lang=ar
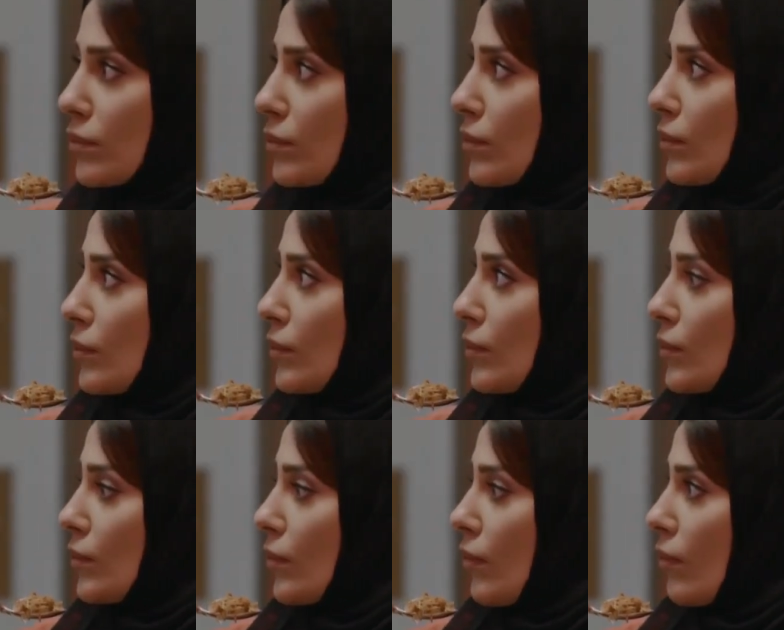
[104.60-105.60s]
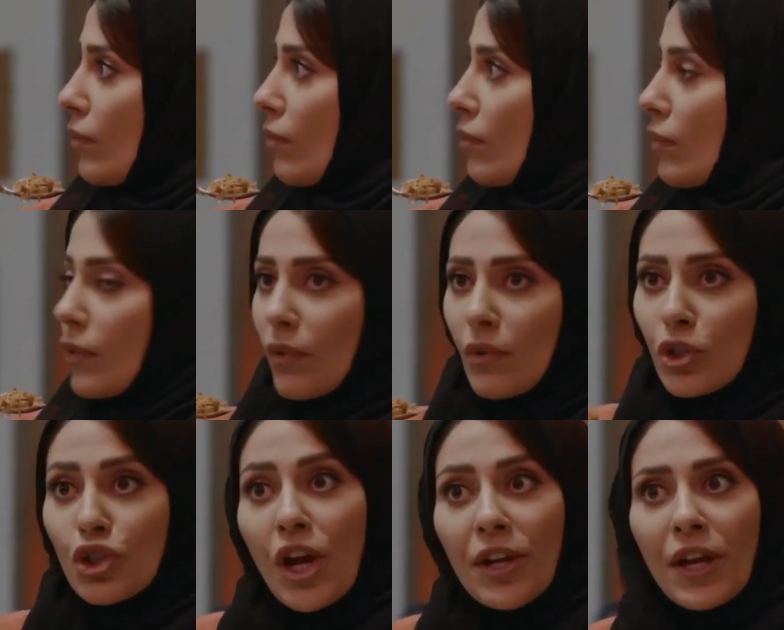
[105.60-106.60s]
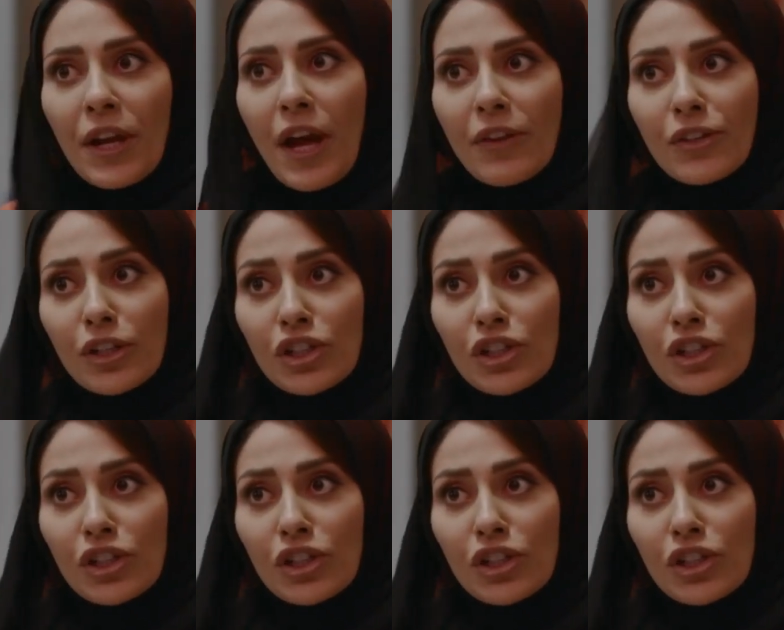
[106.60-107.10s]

الصينيين ويلكم رجعني انا ادري